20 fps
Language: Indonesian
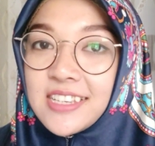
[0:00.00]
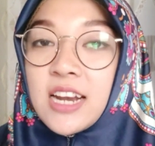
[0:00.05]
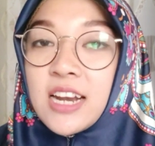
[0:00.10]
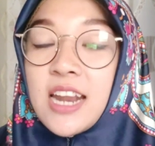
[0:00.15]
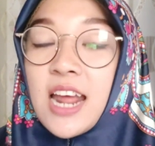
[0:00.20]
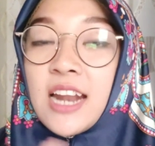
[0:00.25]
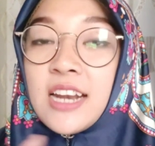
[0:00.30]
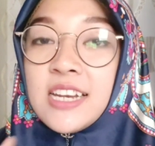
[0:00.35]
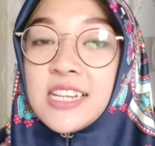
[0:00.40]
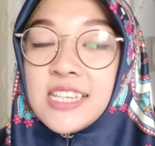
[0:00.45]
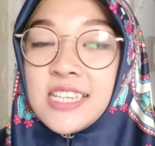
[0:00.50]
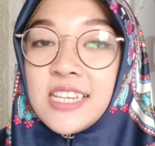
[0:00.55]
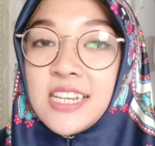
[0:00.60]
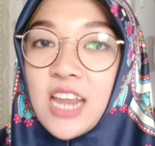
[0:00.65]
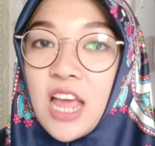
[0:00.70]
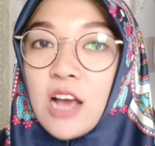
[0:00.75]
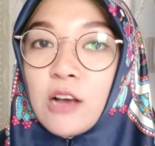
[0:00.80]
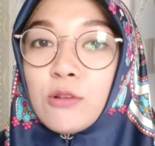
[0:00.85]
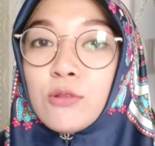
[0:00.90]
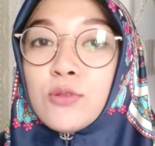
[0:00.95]
Dan di sini
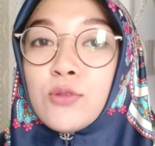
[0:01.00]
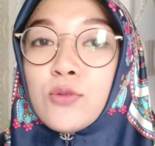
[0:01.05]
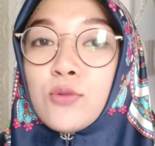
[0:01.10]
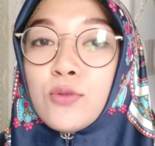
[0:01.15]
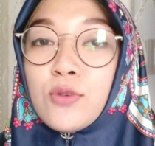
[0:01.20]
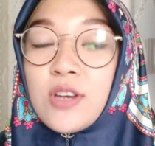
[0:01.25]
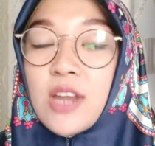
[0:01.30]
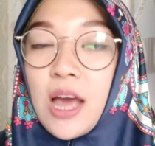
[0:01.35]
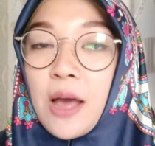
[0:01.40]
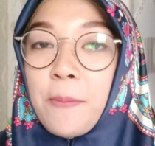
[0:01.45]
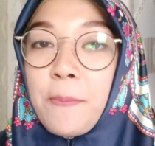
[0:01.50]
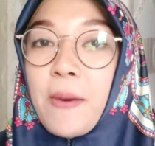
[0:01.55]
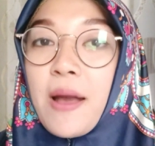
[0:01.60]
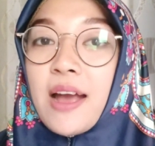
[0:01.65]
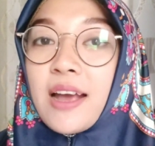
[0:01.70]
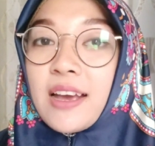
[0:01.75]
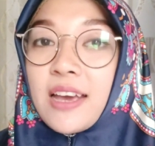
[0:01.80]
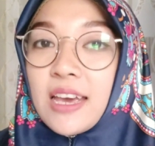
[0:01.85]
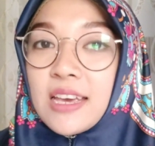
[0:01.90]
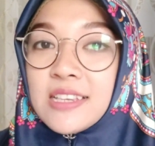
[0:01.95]
aku sudah
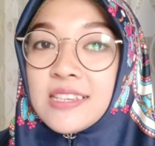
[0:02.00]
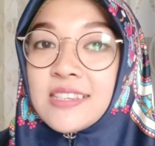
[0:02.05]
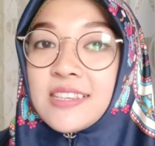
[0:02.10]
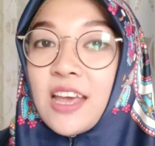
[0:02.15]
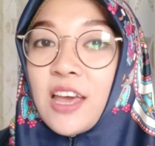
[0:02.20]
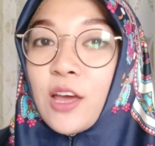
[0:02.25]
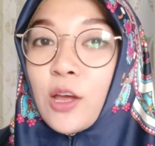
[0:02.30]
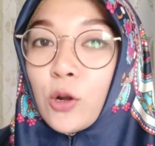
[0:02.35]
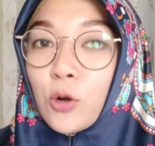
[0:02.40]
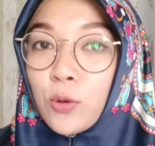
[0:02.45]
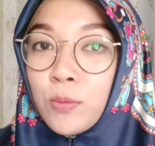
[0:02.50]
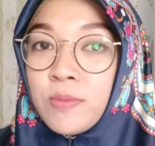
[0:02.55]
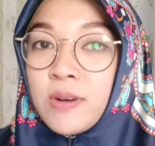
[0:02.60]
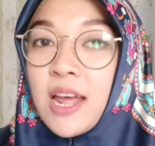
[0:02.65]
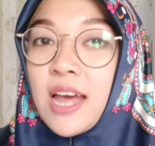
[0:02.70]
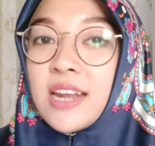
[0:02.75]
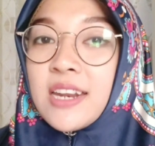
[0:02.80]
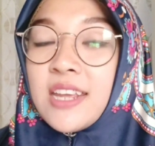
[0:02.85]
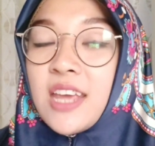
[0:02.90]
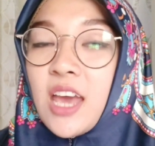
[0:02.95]
pakai serum
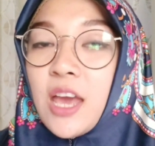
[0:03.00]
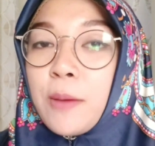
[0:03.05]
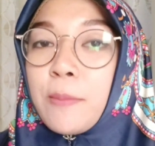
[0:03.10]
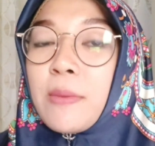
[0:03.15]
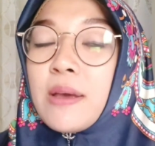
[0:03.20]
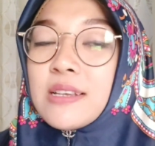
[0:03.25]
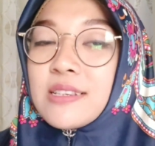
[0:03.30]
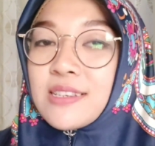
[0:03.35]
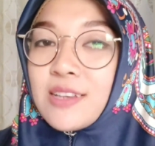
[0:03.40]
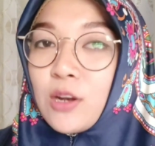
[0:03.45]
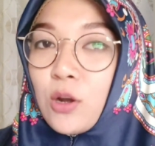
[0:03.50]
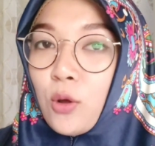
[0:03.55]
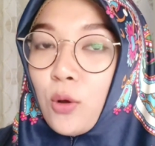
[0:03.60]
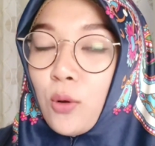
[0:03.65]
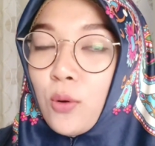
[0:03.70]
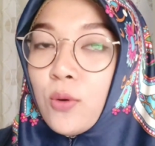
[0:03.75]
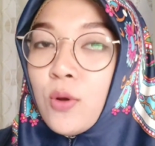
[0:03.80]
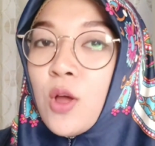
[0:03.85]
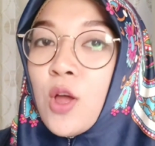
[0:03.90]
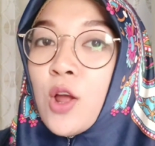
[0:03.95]
dari MS
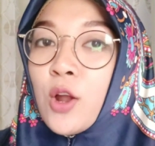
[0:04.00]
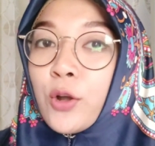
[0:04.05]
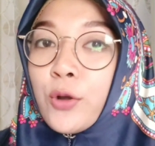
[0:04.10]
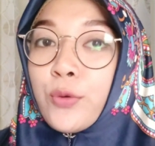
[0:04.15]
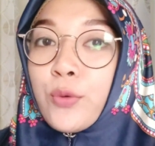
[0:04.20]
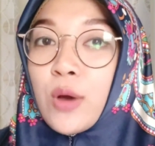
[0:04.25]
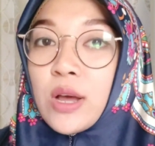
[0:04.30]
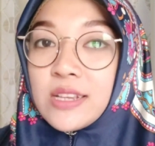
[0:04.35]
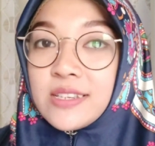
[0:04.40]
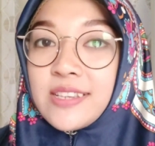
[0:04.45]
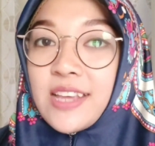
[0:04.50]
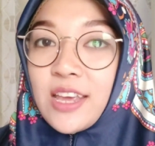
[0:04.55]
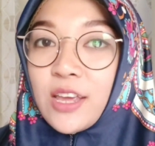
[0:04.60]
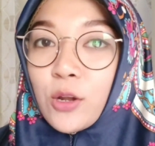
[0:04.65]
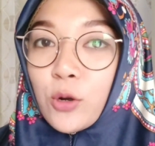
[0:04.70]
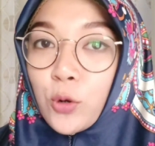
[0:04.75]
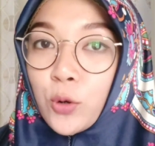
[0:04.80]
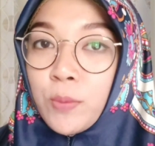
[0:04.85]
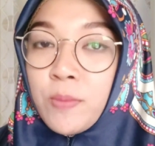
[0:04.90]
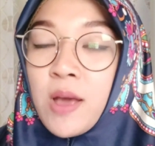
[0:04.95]
Glow, dua
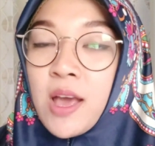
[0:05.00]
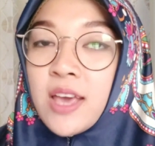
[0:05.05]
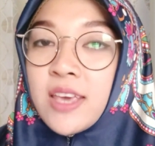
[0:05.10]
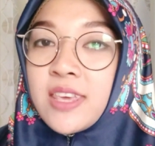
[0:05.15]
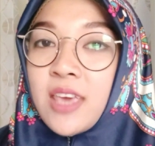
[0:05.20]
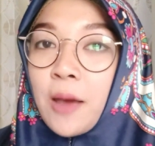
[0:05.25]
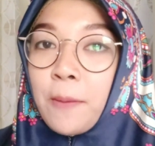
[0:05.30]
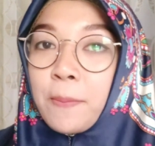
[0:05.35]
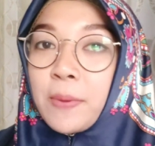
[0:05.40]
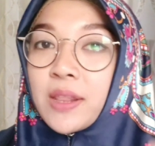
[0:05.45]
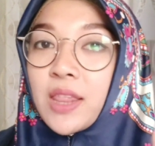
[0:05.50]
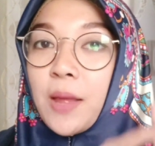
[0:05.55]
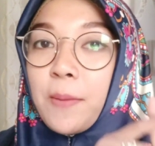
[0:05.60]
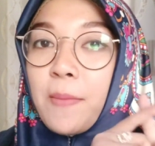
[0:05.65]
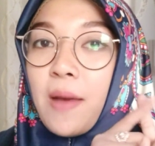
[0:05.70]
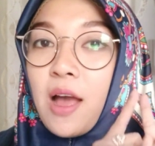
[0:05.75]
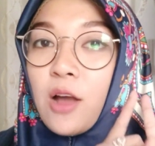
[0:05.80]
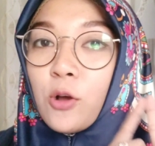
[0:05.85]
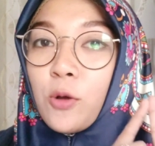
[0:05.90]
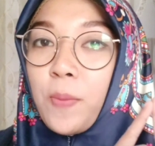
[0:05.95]
serum. Yang
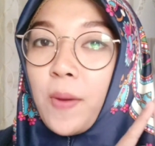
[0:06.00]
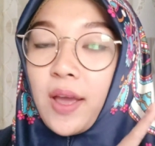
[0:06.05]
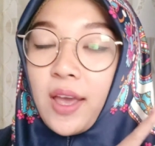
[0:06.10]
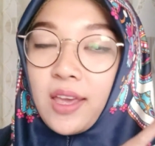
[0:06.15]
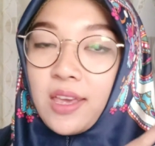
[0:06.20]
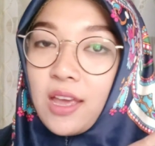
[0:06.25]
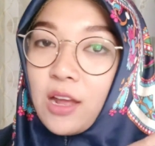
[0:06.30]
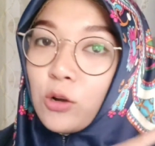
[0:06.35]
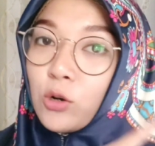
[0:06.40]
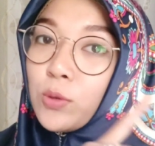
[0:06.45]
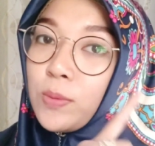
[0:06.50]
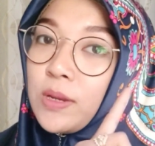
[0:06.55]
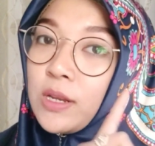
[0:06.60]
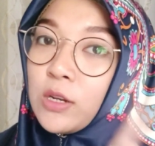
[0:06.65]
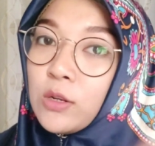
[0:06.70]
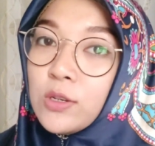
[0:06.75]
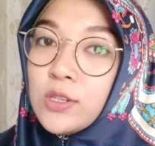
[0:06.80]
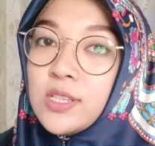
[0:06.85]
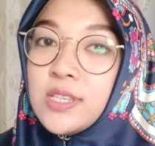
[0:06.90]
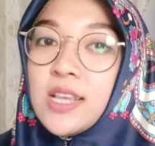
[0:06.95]
pertama aku pakai yang
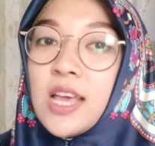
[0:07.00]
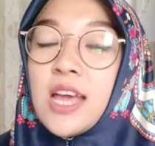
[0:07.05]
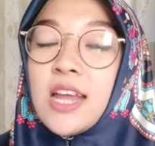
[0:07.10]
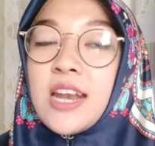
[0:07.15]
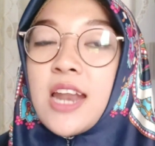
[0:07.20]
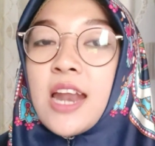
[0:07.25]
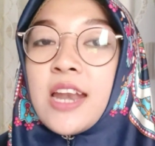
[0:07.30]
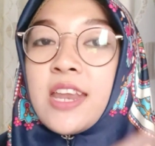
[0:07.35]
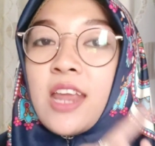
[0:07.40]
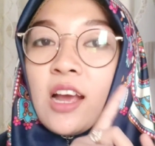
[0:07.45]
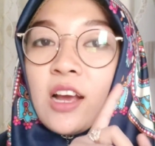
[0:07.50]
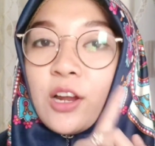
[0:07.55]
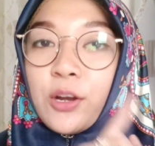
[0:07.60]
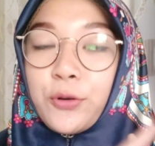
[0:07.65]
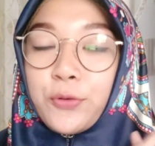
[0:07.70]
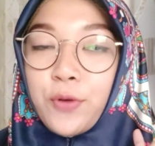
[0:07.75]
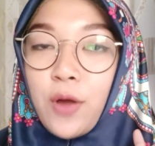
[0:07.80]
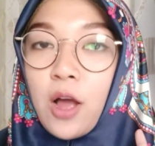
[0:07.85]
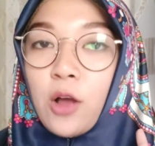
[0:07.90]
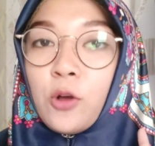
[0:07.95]
luminous dan yang
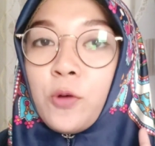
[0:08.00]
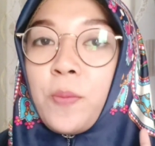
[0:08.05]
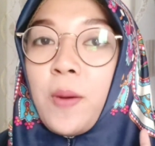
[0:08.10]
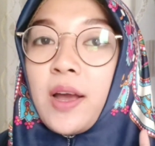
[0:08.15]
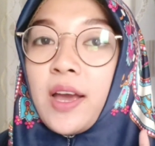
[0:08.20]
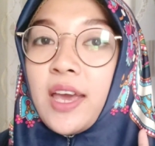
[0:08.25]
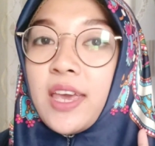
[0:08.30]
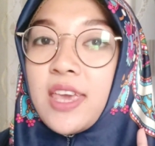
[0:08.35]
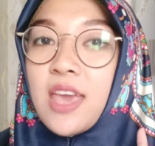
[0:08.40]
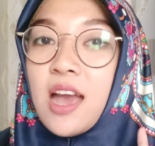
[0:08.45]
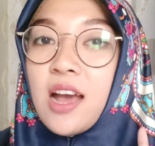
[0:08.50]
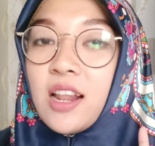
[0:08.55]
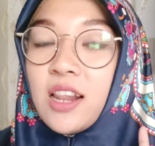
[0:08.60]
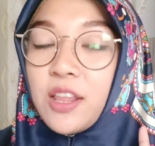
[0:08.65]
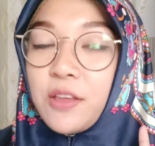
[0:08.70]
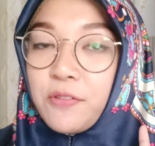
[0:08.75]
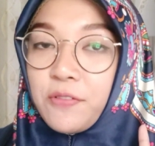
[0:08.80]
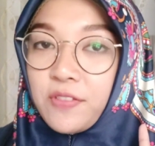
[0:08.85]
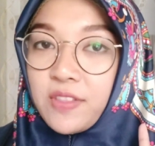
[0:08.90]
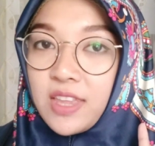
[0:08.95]
kedua aku pakai yang
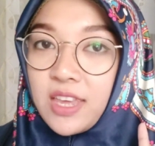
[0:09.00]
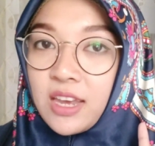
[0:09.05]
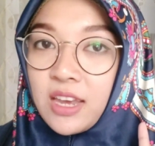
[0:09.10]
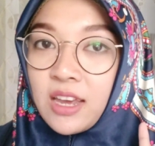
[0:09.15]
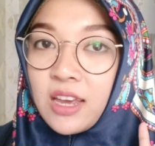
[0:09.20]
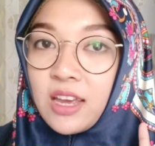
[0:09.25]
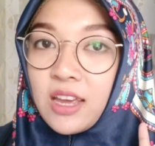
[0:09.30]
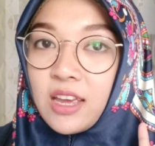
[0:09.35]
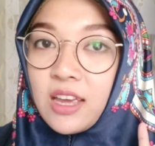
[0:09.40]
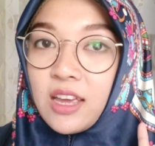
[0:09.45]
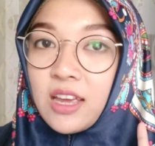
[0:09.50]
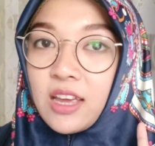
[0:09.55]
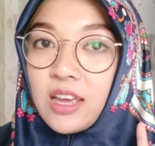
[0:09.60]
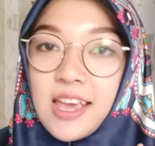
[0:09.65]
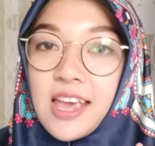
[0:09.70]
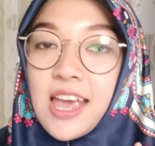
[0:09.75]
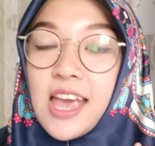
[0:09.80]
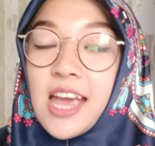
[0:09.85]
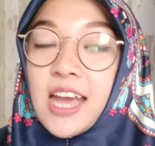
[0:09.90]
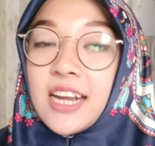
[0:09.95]
lifting.
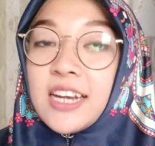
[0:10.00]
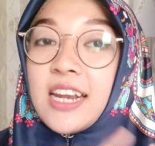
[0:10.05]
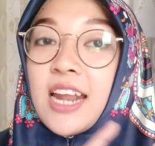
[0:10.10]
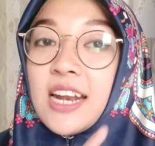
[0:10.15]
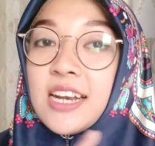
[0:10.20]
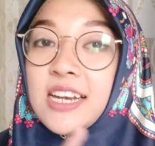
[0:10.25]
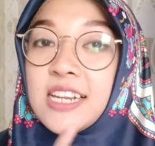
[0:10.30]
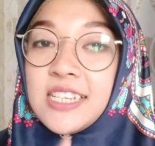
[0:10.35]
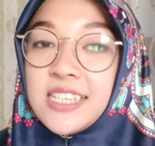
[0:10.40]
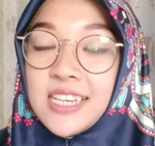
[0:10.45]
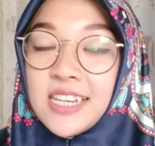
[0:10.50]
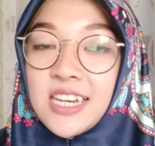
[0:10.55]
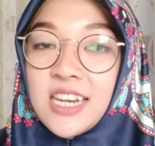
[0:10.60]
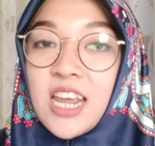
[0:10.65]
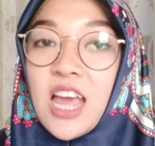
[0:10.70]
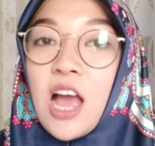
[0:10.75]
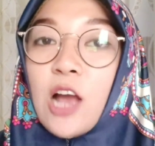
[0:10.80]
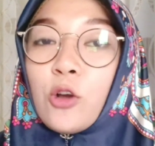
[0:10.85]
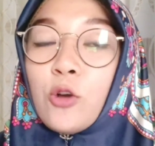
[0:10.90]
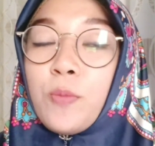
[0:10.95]
Dan di
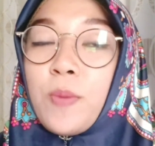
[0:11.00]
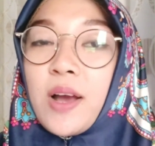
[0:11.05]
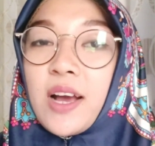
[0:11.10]
sini aku